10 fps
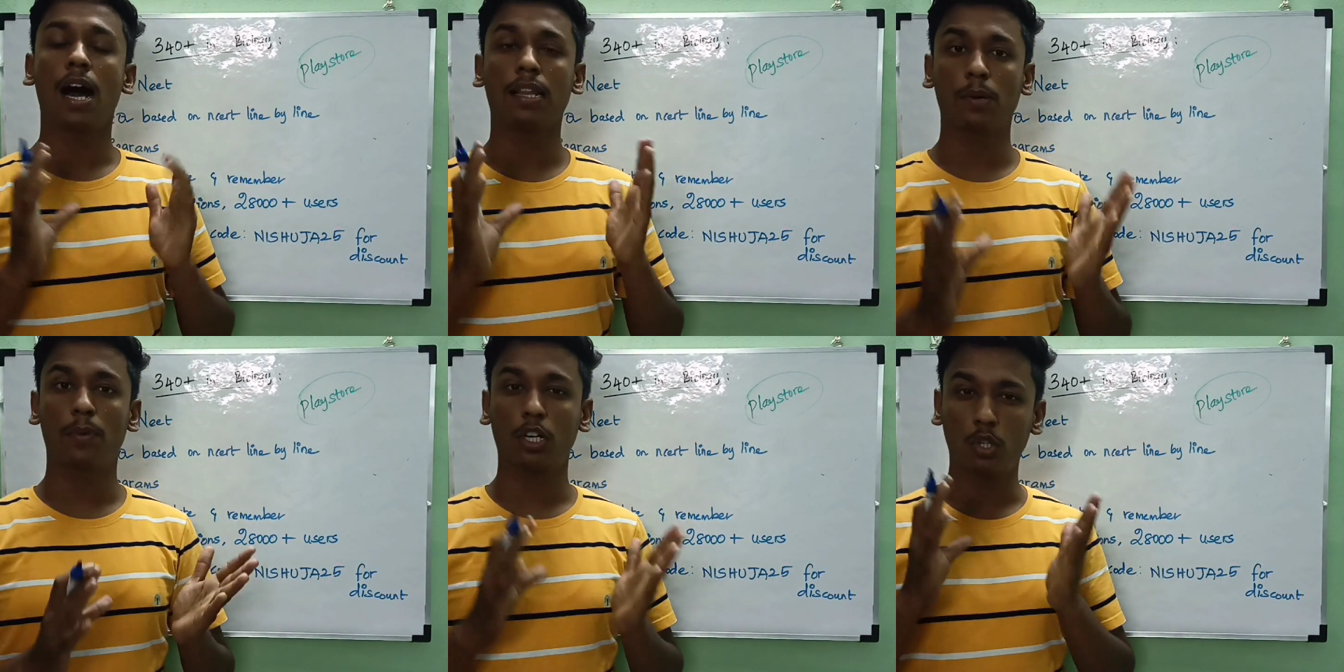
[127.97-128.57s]

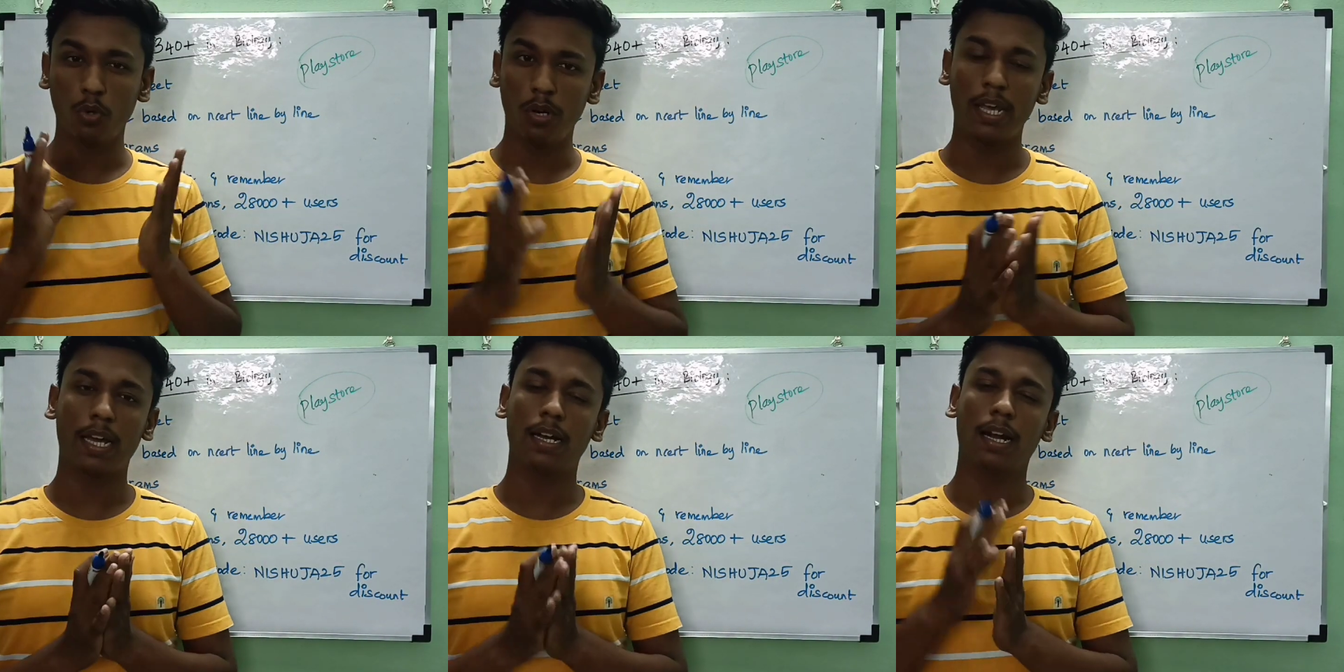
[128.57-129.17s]
அதை மட்டும்
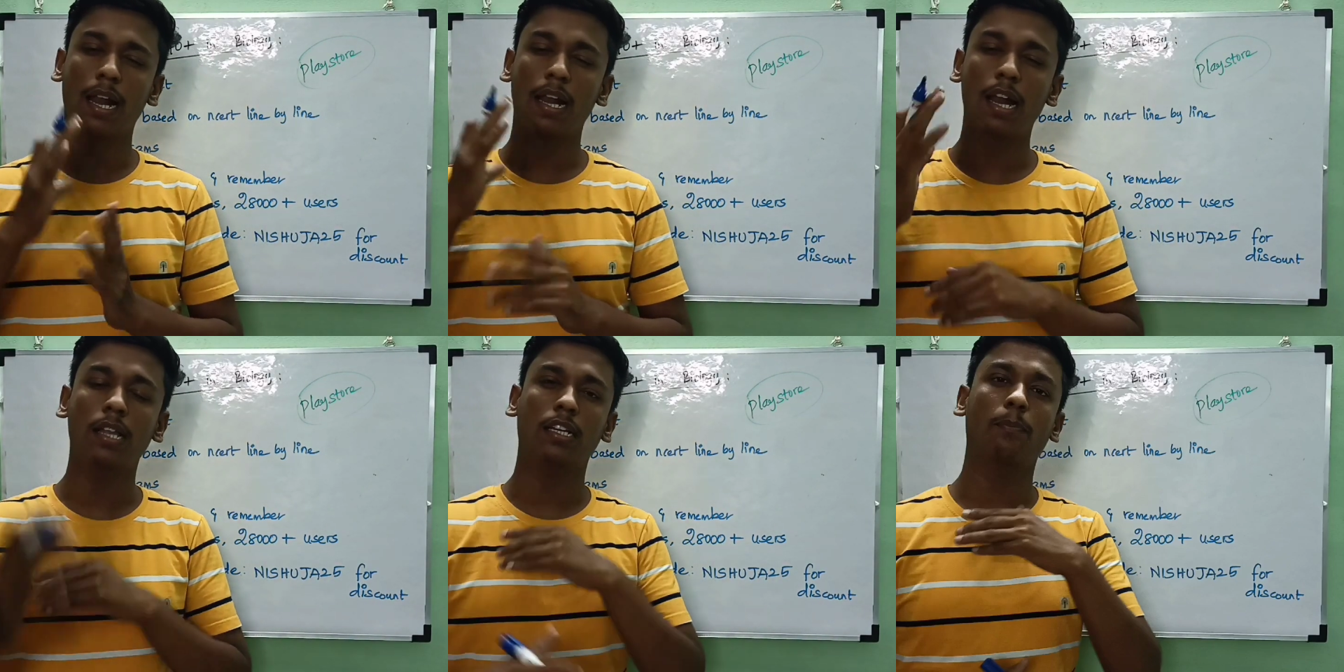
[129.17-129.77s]
நீங்கள்
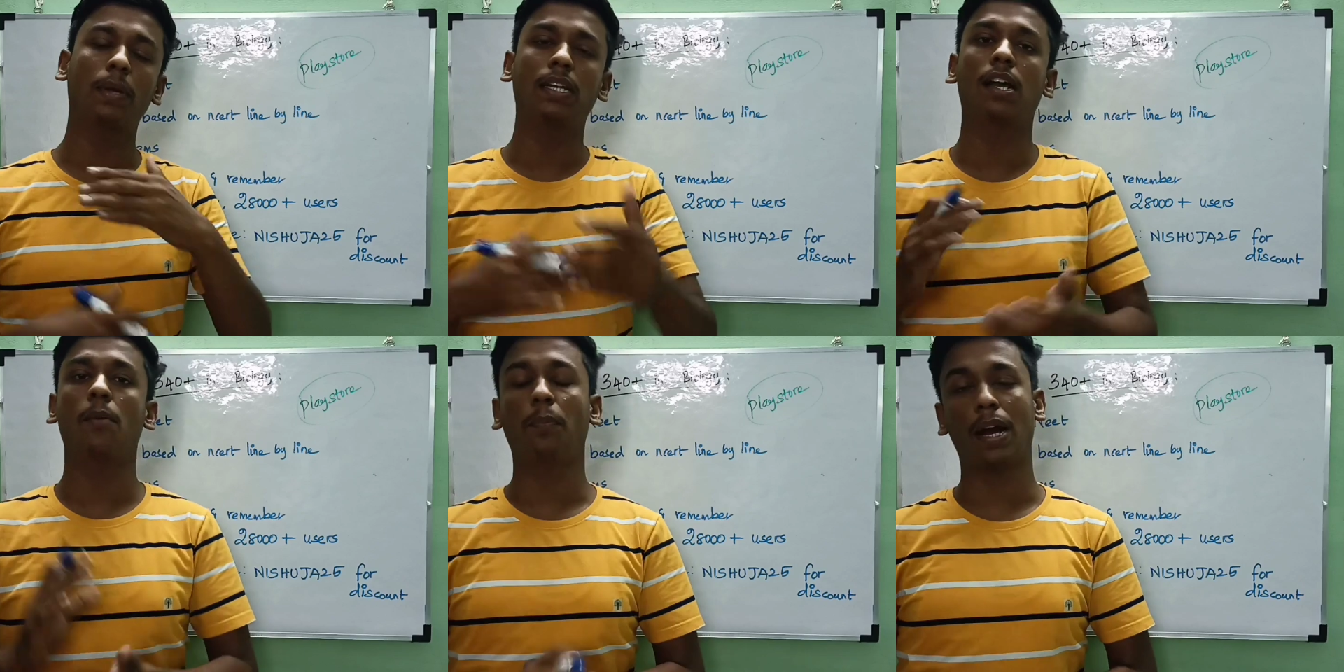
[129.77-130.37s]
நல்லா
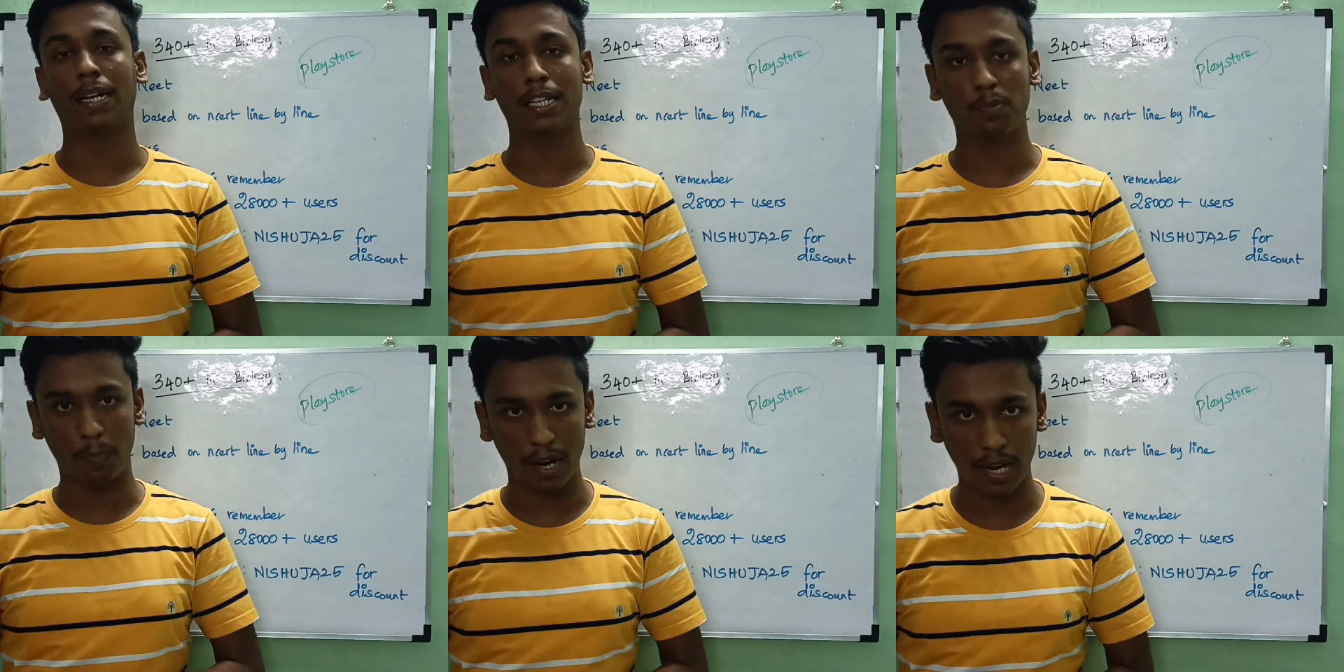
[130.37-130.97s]
ரிப்பீட்டடாக
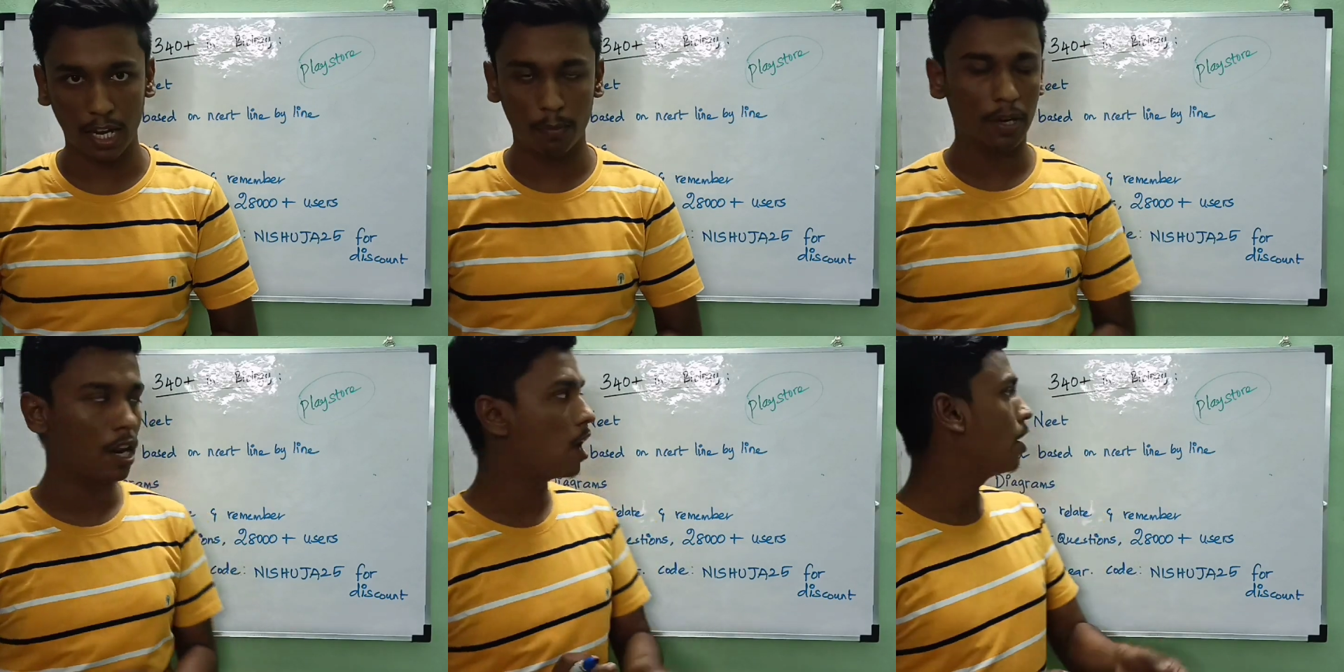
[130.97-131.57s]
ப்ராக்டிஸ் பண்ணிங்க
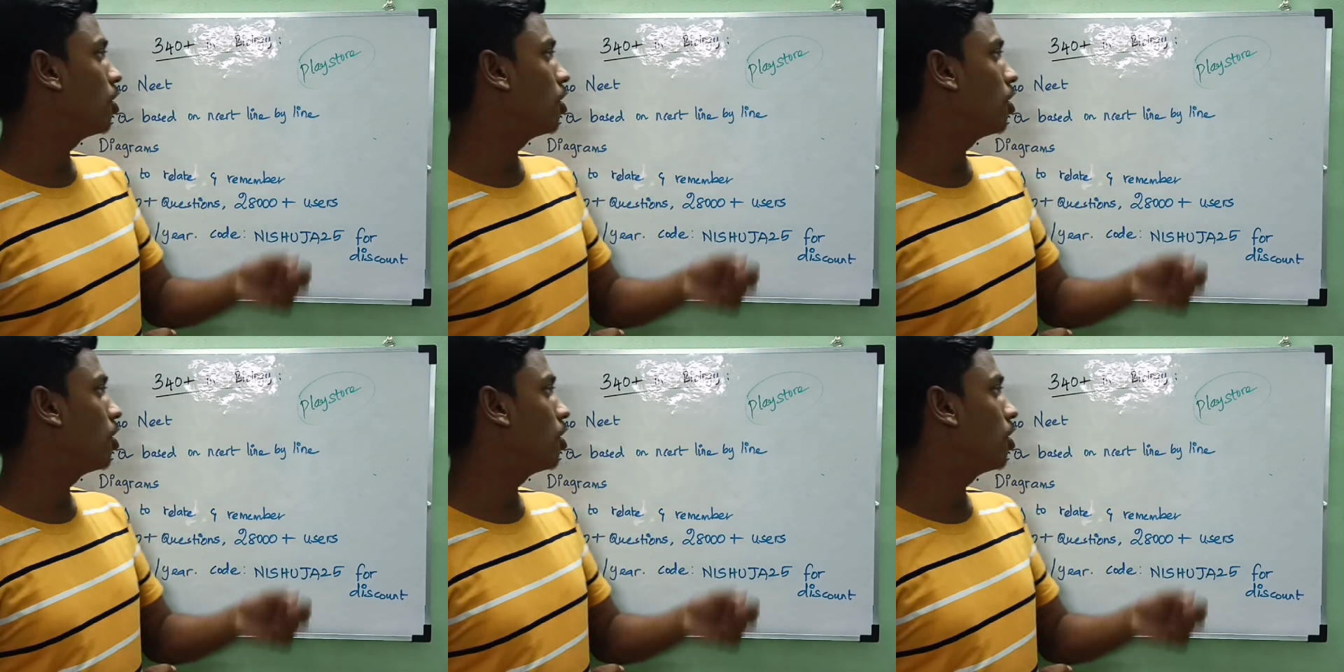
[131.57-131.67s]
அப்படின்னா